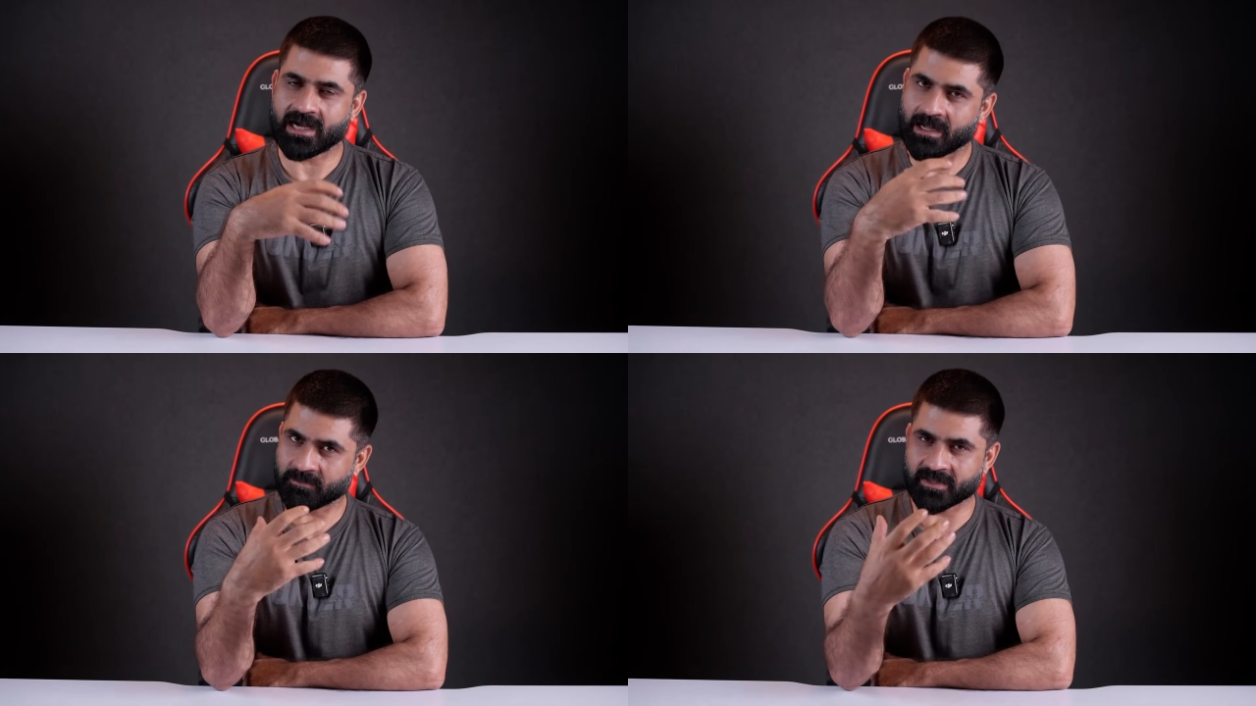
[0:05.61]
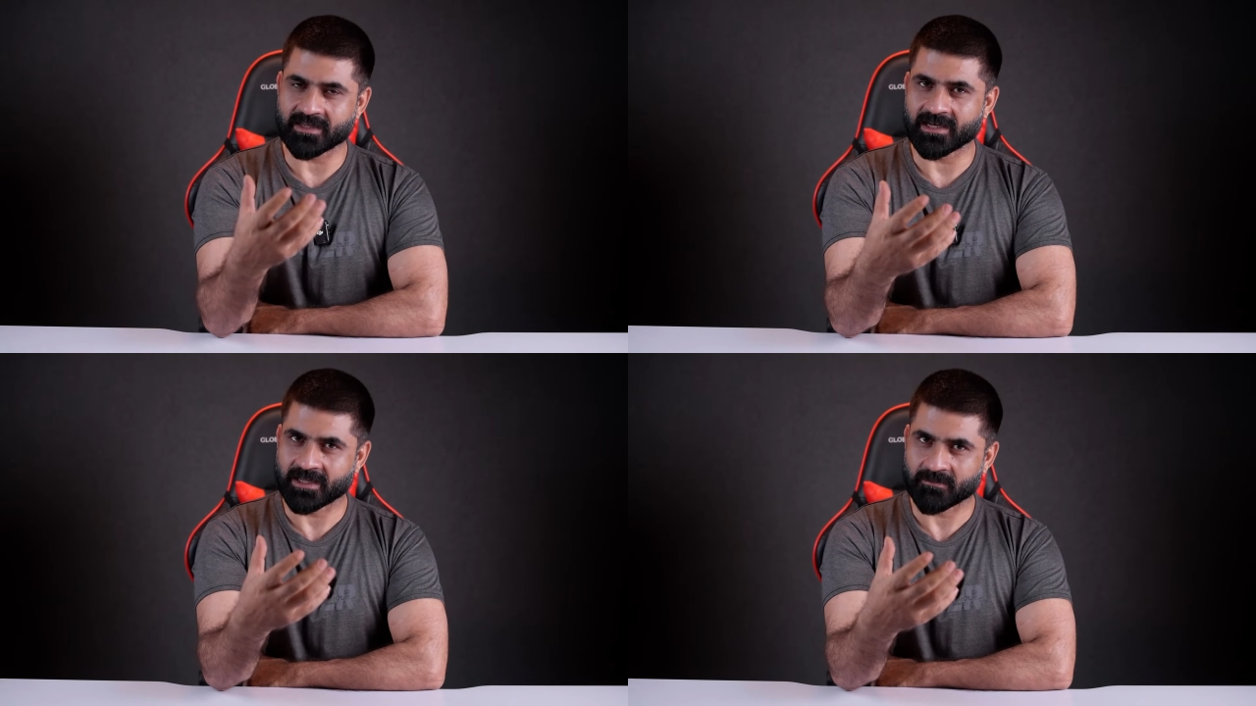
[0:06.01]
आपकी
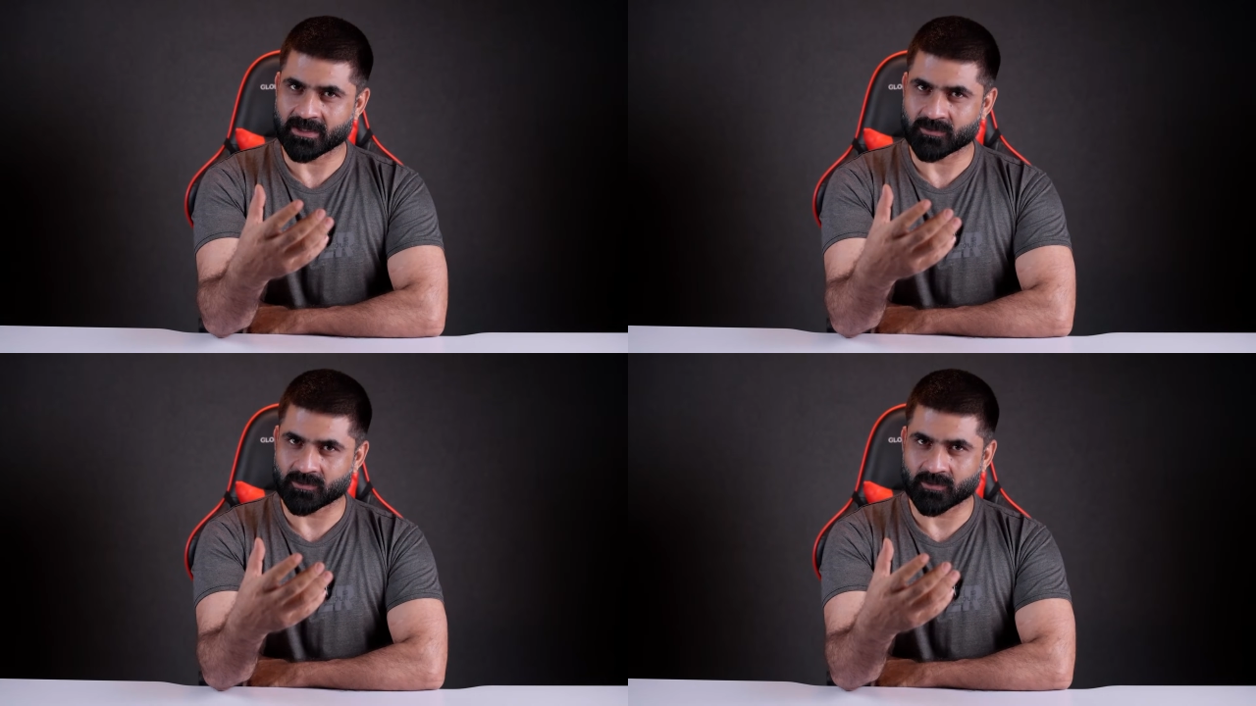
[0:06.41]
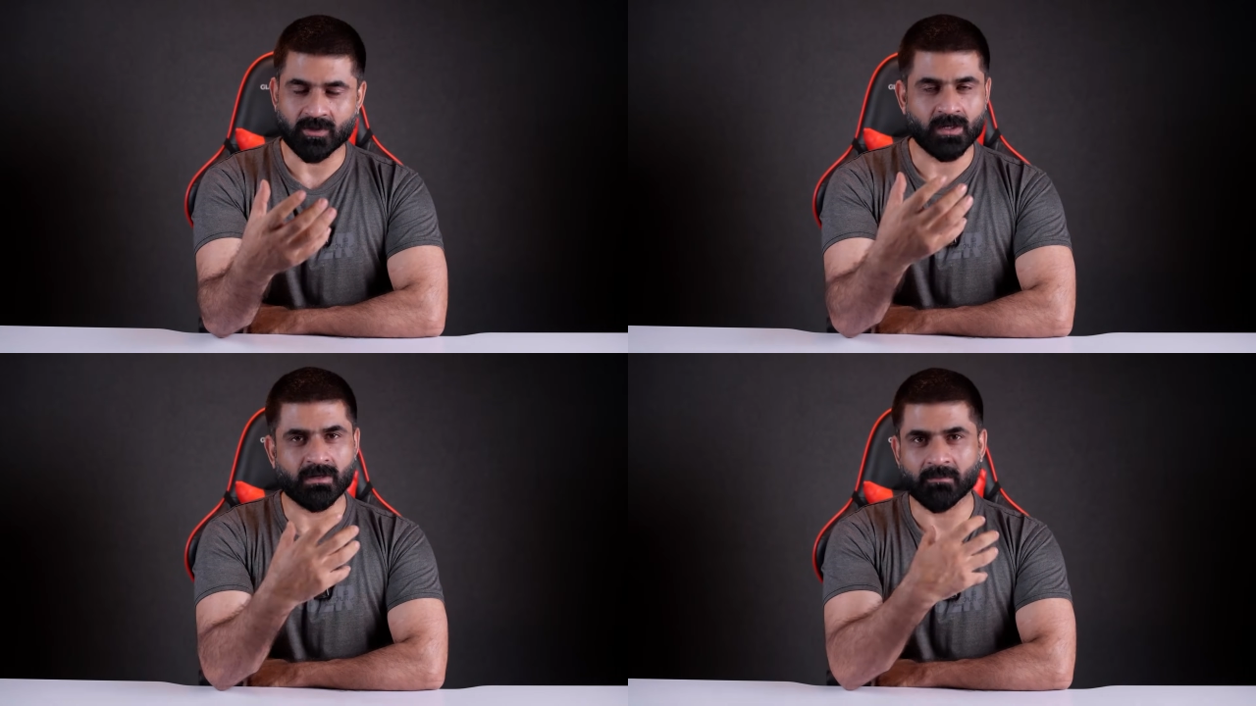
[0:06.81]
दिल की बातों को
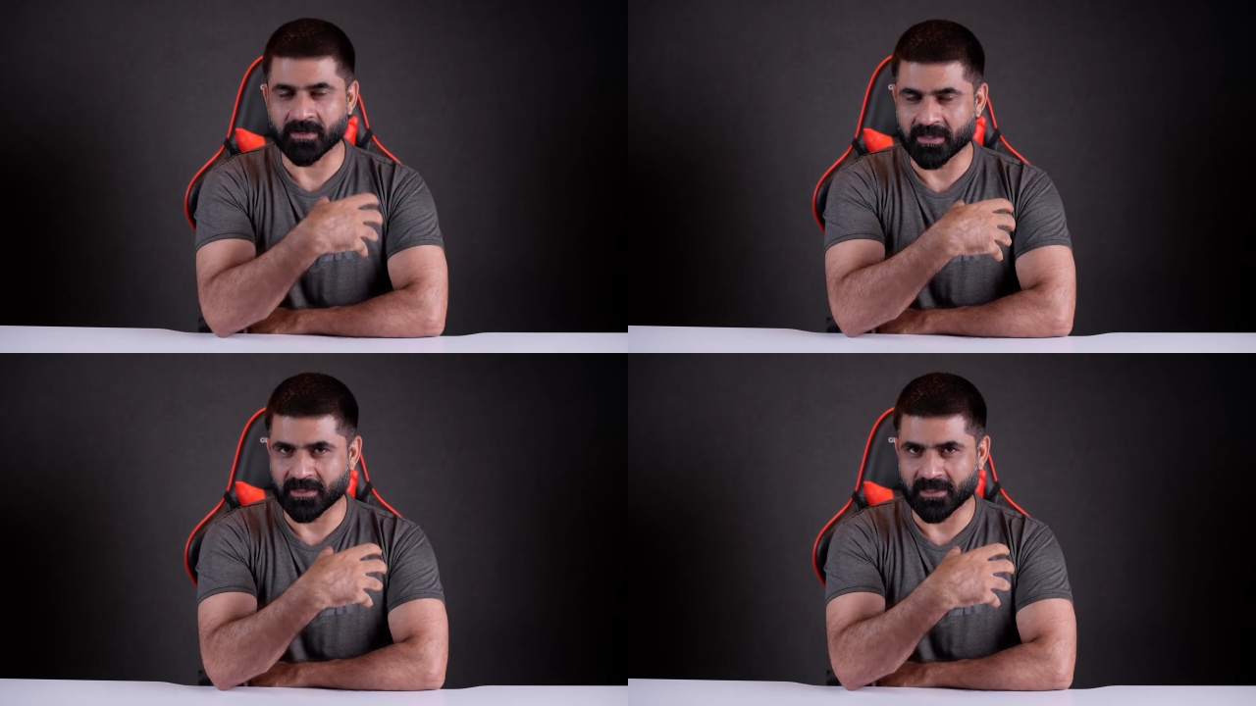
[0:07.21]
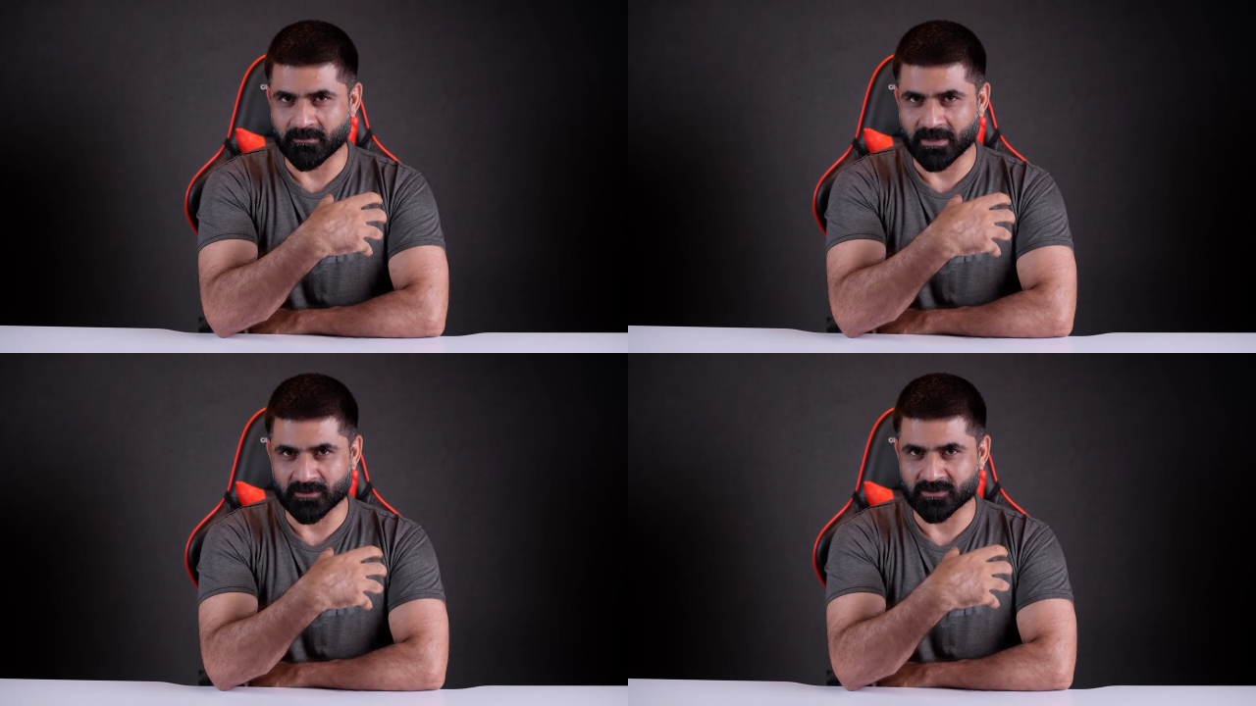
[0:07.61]
हम अपने दिल
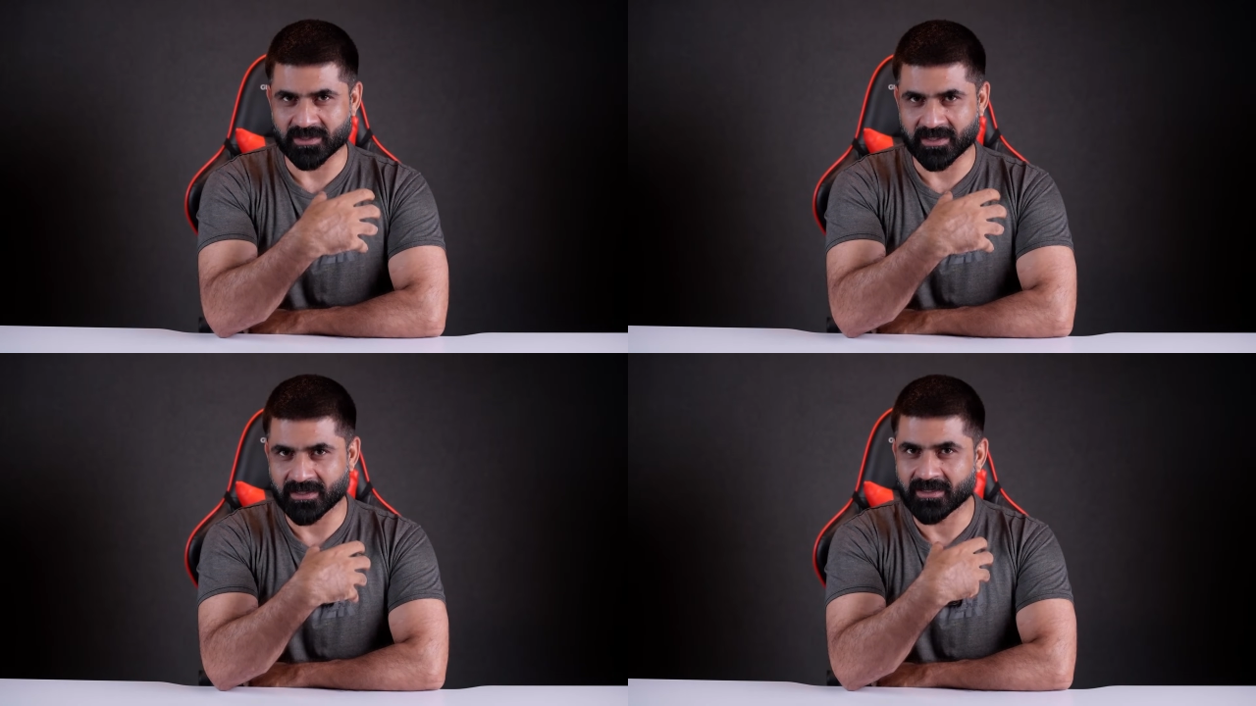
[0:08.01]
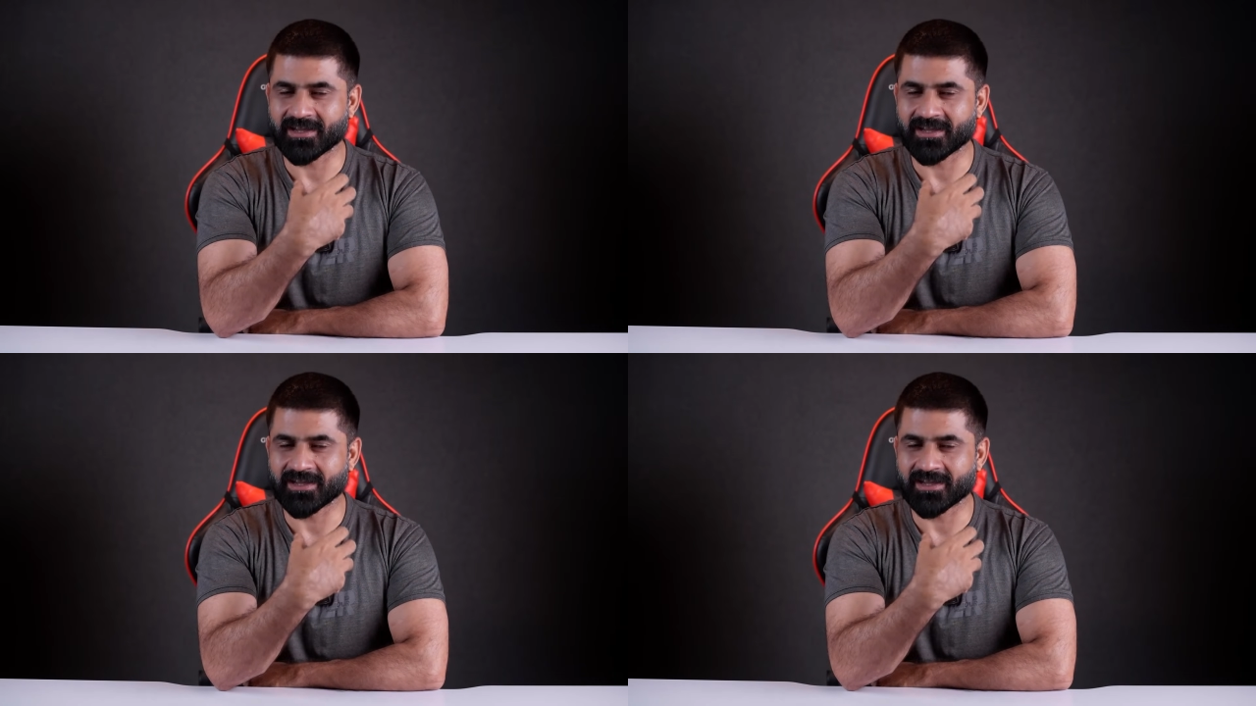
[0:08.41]
की बातों से